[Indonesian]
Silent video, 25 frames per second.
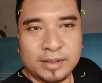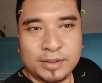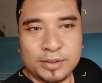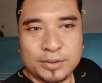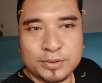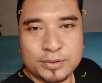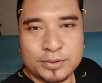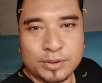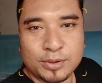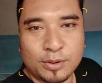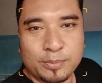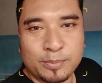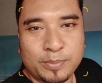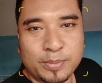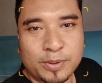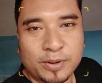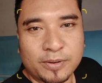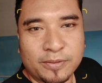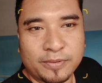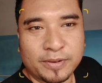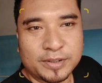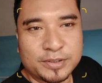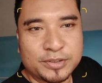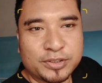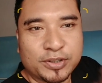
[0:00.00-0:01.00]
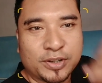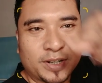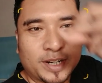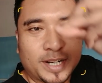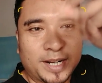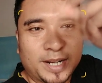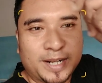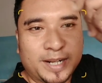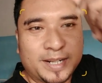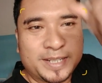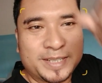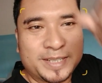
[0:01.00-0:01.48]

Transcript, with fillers: so professional